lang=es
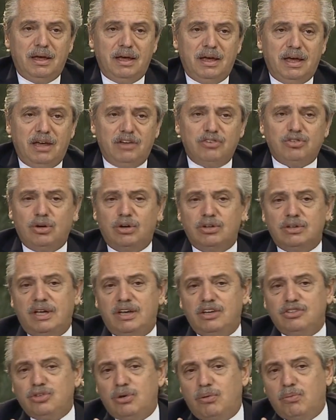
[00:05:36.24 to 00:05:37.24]

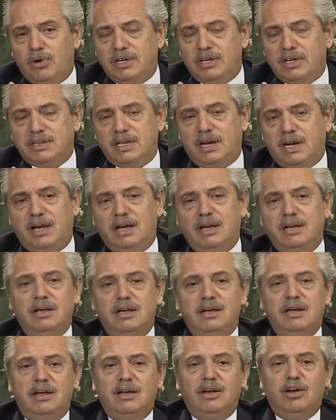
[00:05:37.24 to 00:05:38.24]
eso, muestra
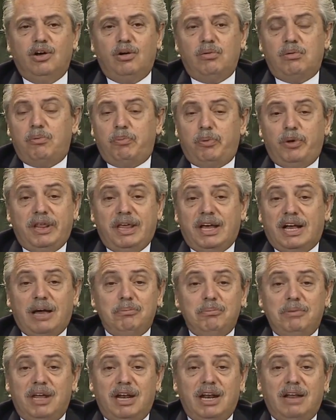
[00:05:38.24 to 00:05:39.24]
cómo puede
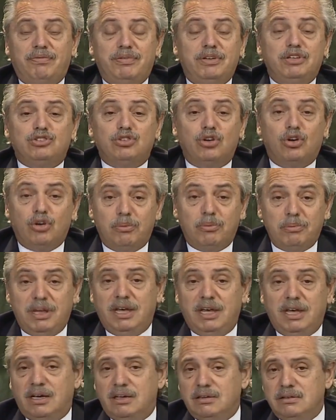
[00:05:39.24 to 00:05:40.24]
cambiar la
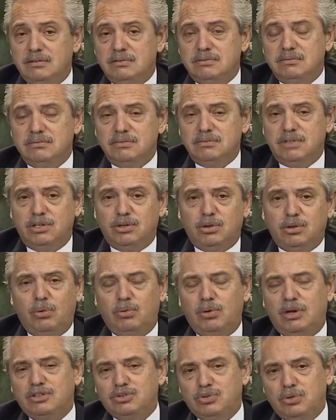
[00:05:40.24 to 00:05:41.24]
fisonomía de toda
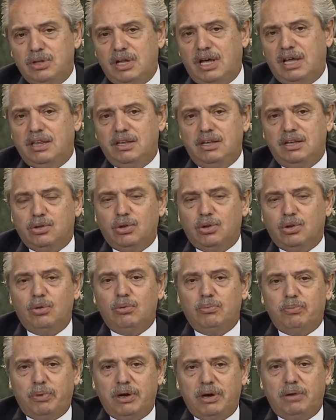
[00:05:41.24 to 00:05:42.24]
una ciudad y de todo
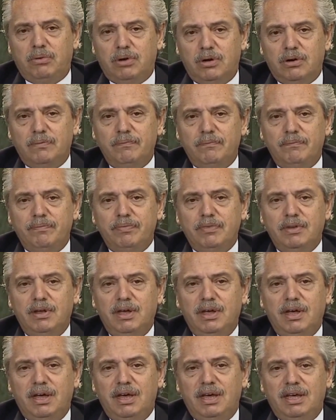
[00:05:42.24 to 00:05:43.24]
un pueblo.
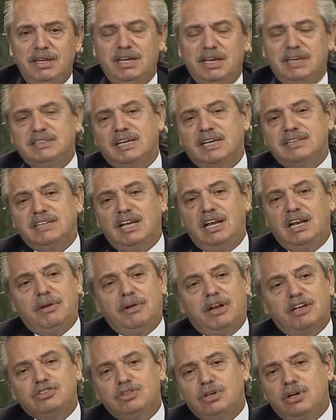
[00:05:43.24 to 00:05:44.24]
Y esa
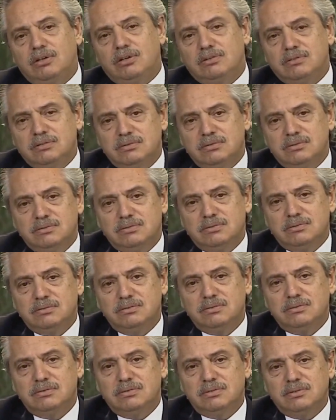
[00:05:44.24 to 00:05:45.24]
celebración
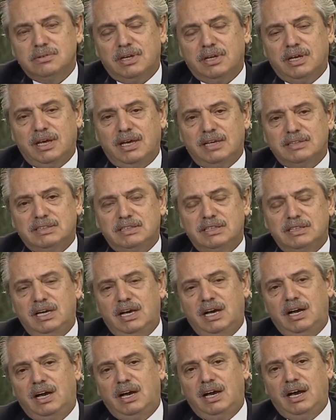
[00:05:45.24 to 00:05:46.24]
que
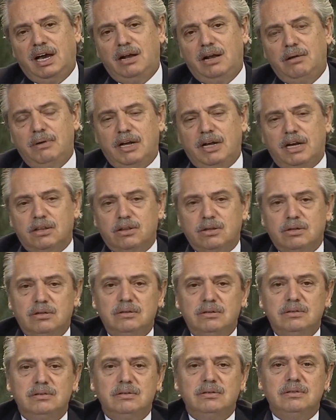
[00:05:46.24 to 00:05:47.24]
hacía
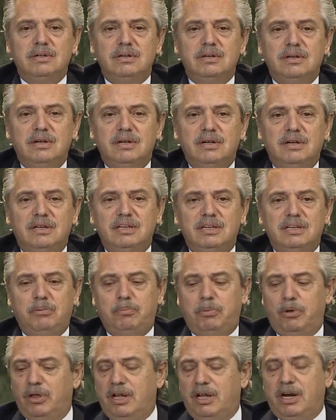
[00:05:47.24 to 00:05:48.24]
Alberto de
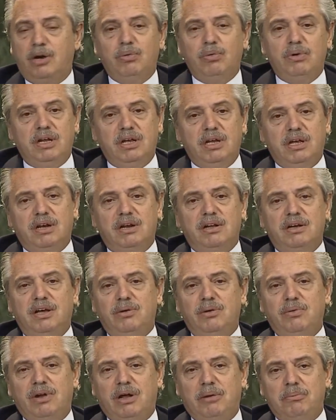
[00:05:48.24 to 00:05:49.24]
poder reunir
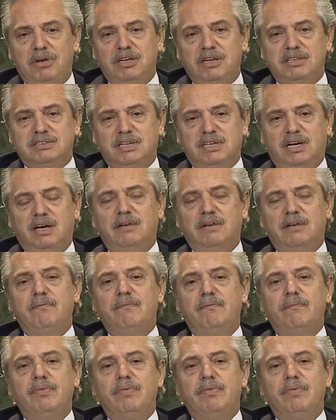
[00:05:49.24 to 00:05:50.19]
en una mesa